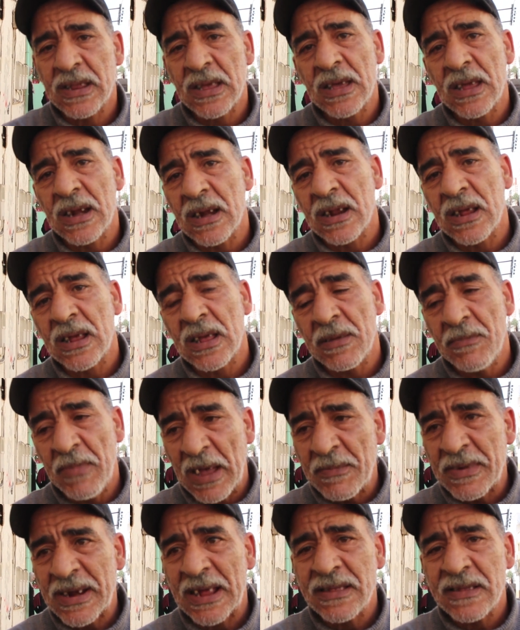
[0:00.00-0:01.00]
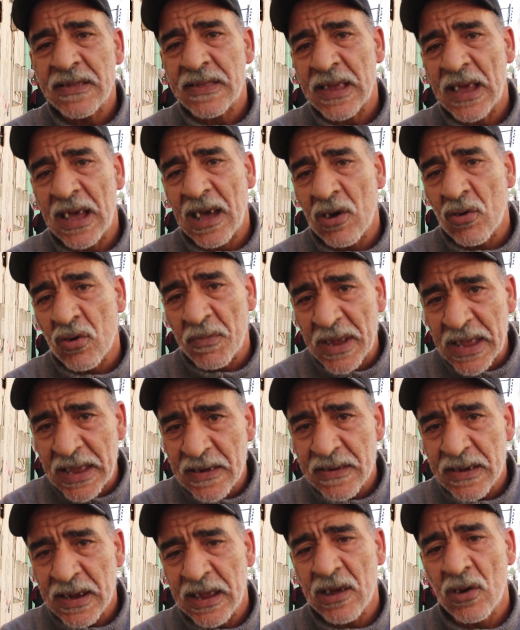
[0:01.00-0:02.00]
داير مع من غادي تحاور ما
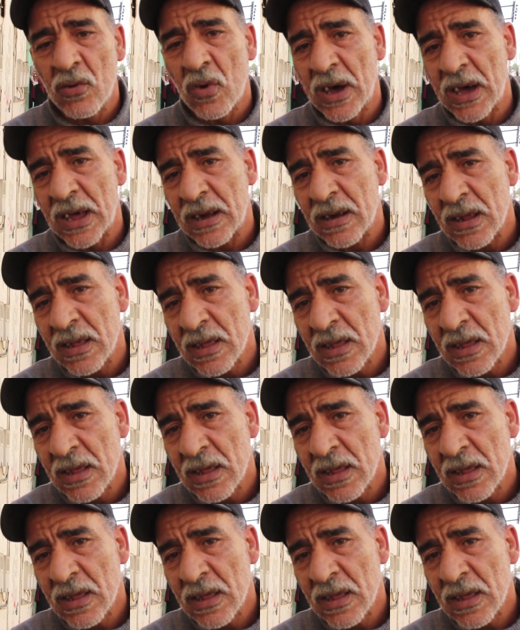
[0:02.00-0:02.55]
كاينش حوار